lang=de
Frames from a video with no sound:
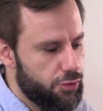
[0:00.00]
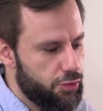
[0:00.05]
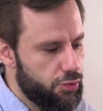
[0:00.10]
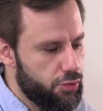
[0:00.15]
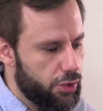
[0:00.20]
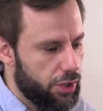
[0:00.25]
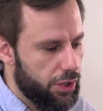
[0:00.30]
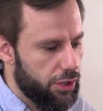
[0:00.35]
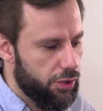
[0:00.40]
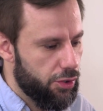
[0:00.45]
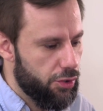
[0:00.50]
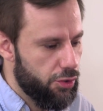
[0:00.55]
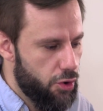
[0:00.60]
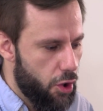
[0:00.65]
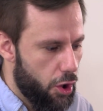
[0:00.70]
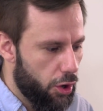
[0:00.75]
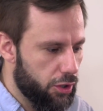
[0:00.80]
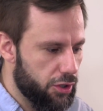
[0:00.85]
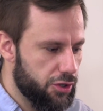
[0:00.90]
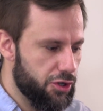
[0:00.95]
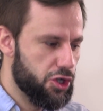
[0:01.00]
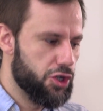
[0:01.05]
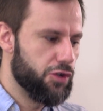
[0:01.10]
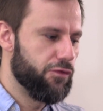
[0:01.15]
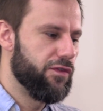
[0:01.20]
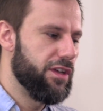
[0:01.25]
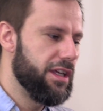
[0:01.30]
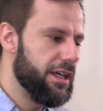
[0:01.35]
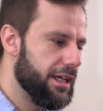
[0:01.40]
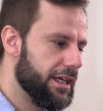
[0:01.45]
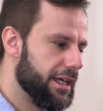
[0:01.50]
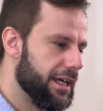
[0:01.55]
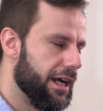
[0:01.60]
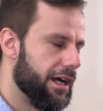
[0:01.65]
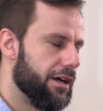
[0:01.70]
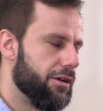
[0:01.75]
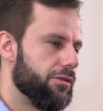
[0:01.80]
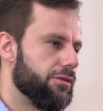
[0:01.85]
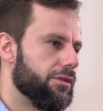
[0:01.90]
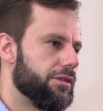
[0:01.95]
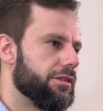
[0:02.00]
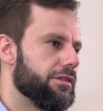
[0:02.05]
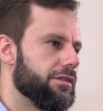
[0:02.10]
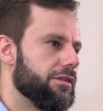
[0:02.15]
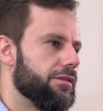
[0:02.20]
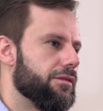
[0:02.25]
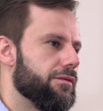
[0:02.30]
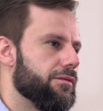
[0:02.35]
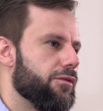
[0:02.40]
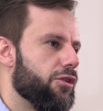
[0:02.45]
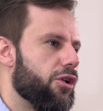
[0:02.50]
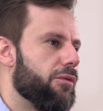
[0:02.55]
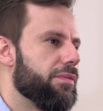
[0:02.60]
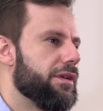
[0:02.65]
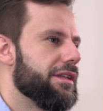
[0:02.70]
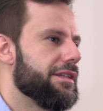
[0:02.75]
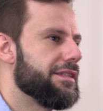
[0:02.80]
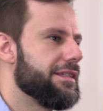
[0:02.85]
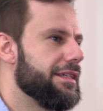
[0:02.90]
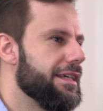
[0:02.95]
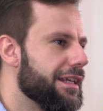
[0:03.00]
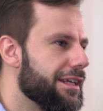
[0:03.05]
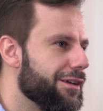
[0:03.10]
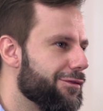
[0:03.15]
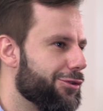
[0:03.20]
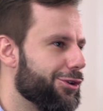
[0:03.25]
nur noch schwieriger und komplizierter